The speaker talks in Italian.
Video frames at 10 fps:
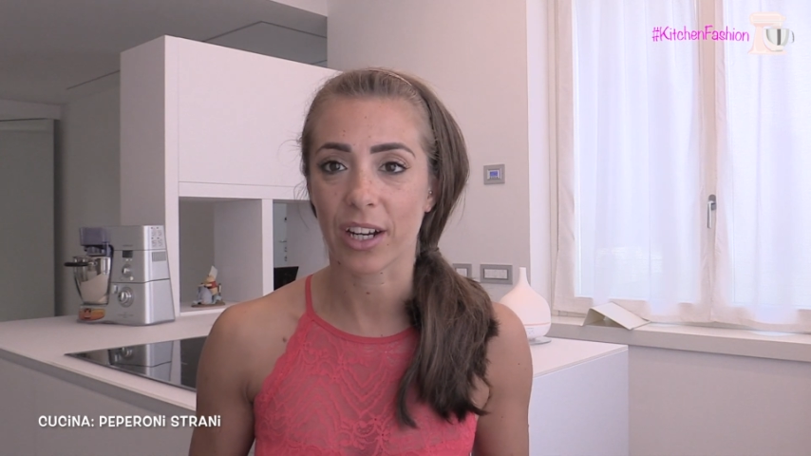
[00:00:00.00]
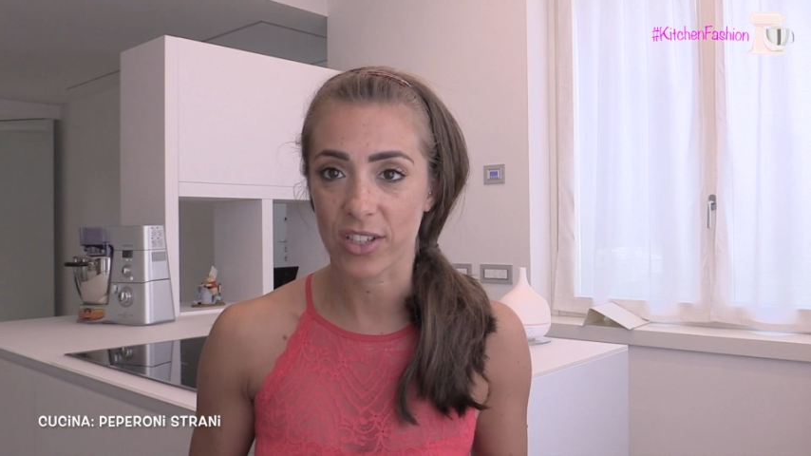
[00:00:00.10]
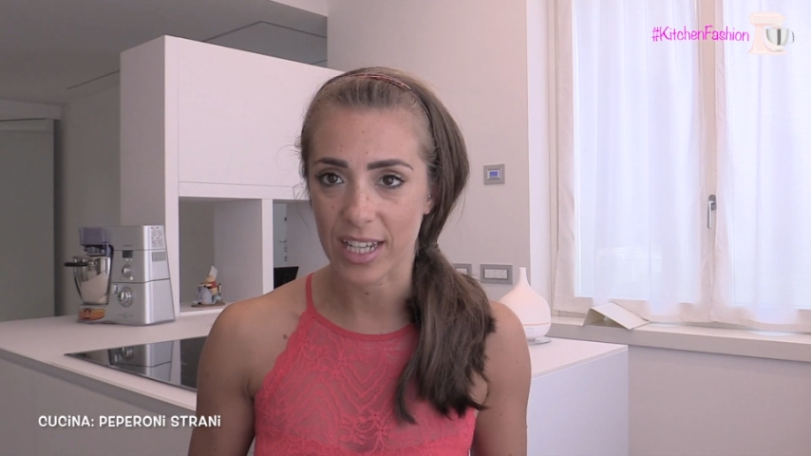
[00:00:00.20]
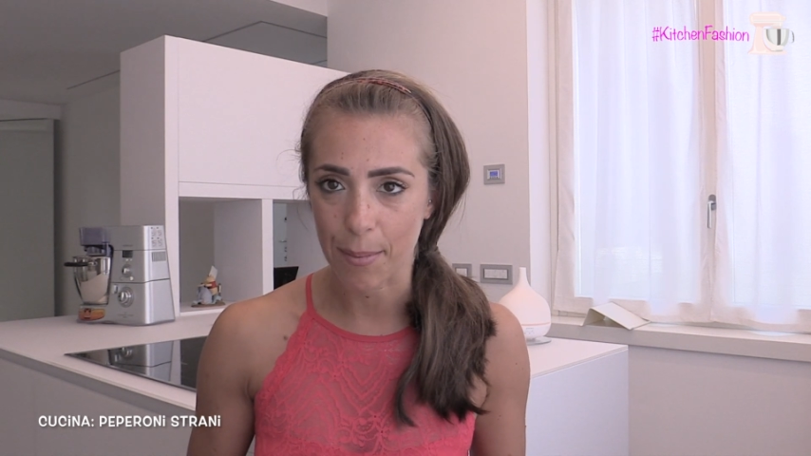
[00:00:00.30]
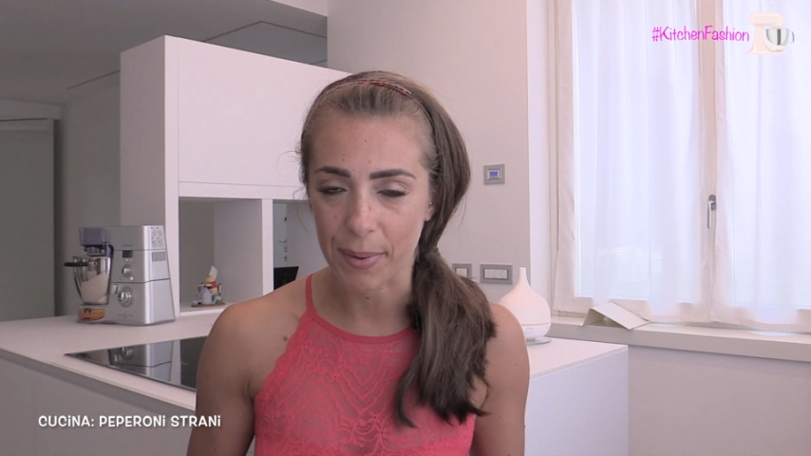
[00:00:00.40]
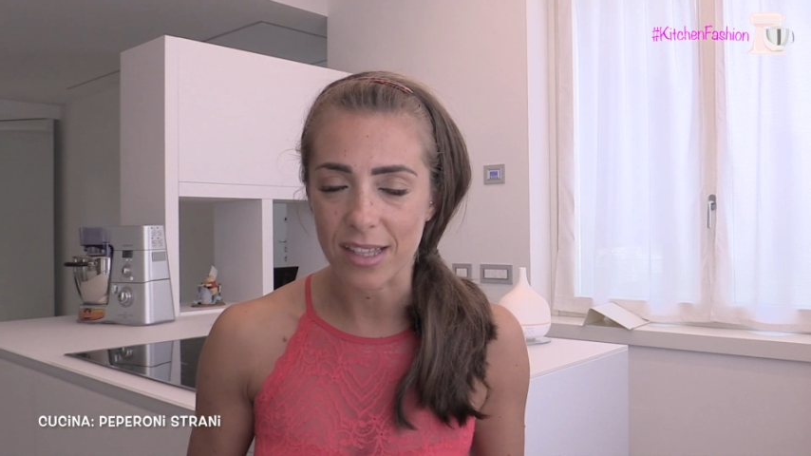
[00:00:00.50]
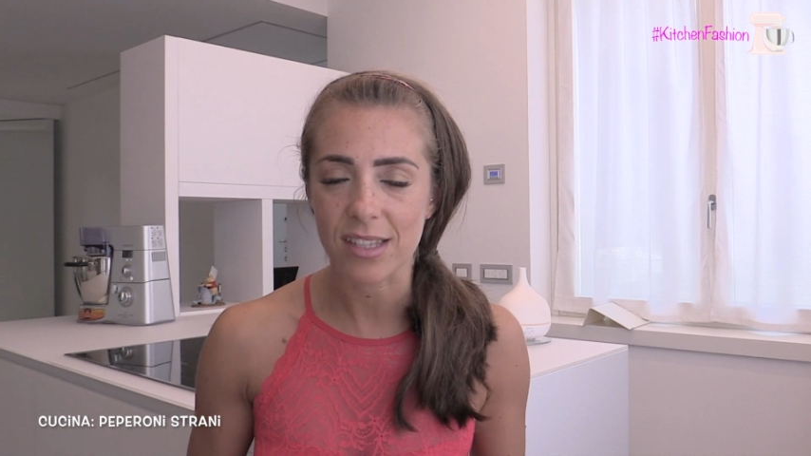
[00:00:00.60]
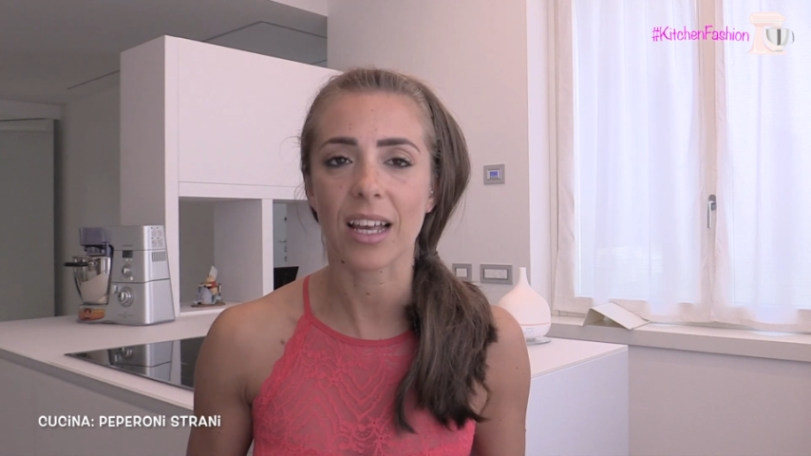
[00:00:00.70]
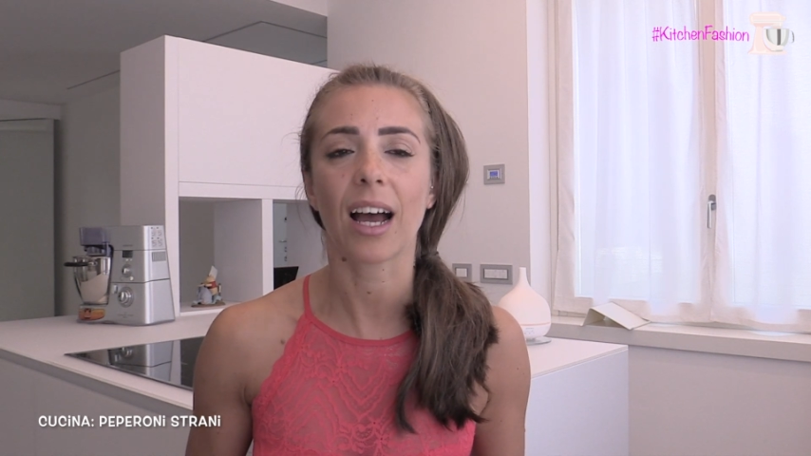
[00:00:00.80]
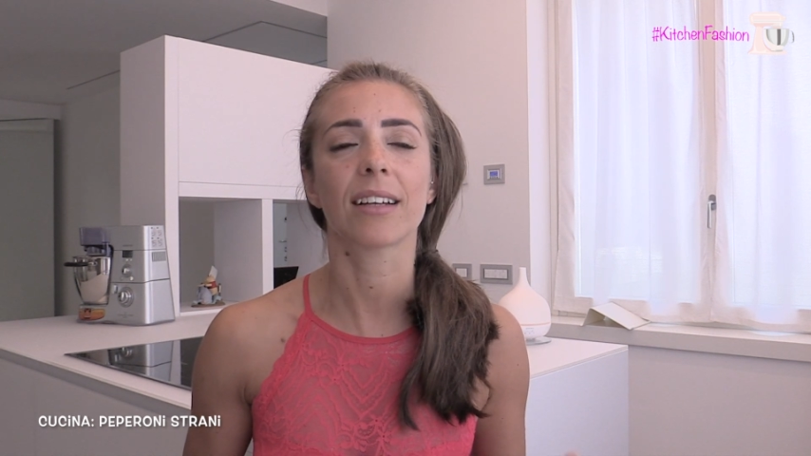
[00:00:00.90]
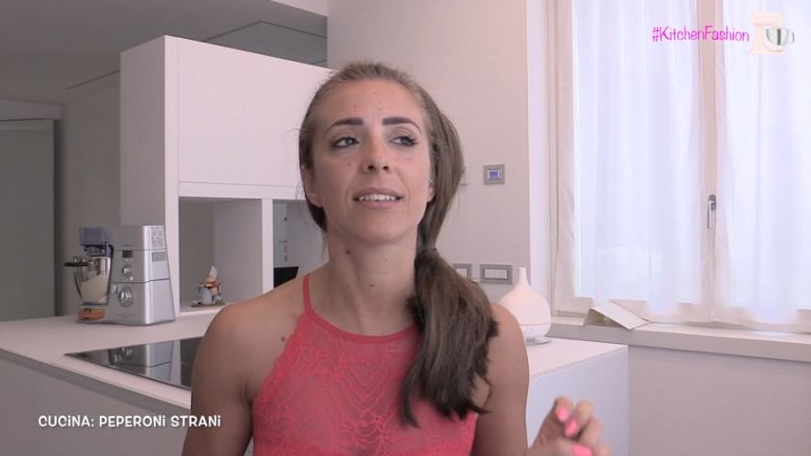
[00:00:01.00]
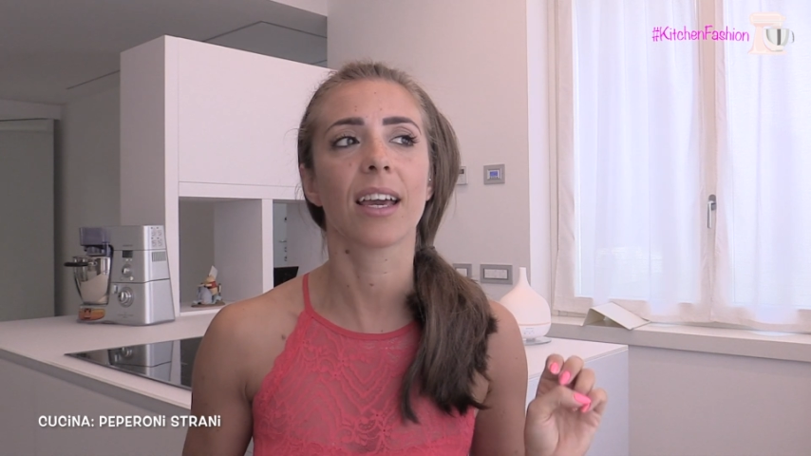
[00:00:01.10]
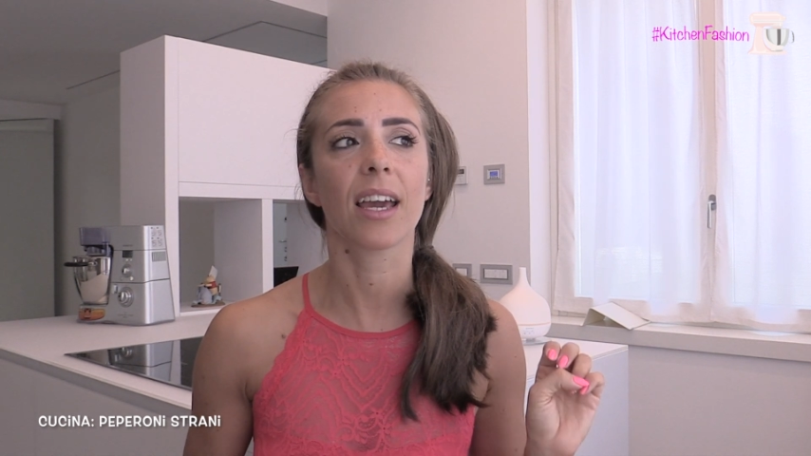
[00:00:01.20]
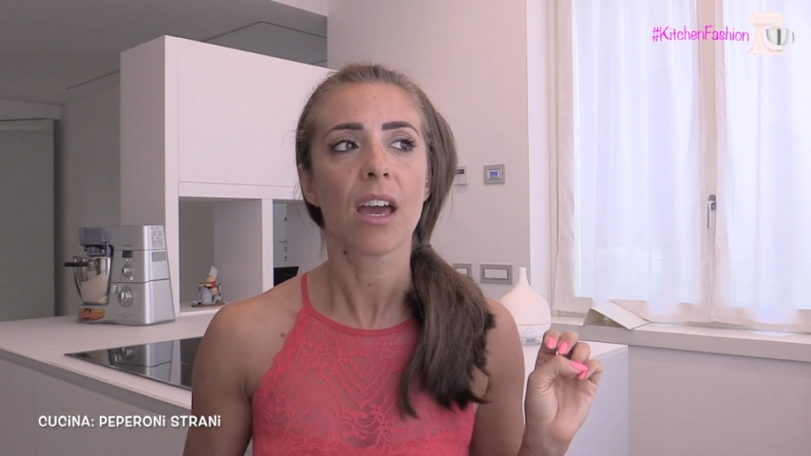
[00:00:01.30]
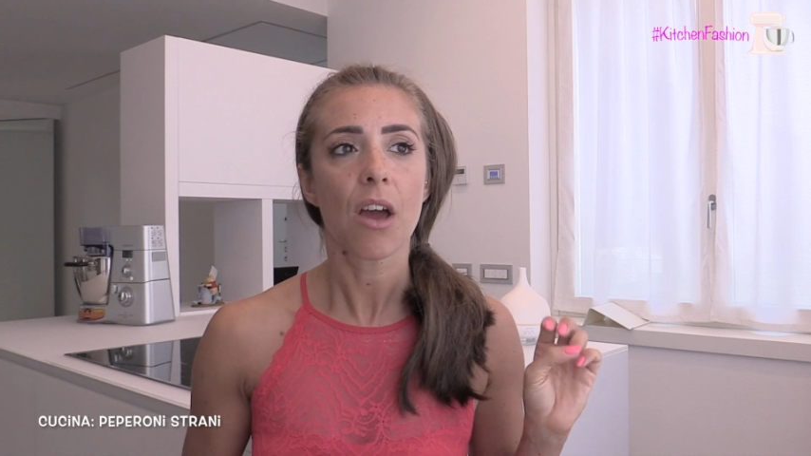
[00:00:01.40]
cosa ne
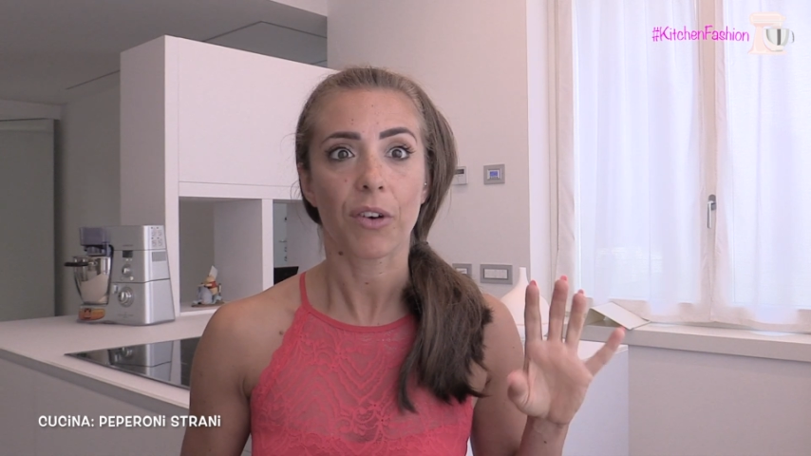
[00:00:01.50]
pensate,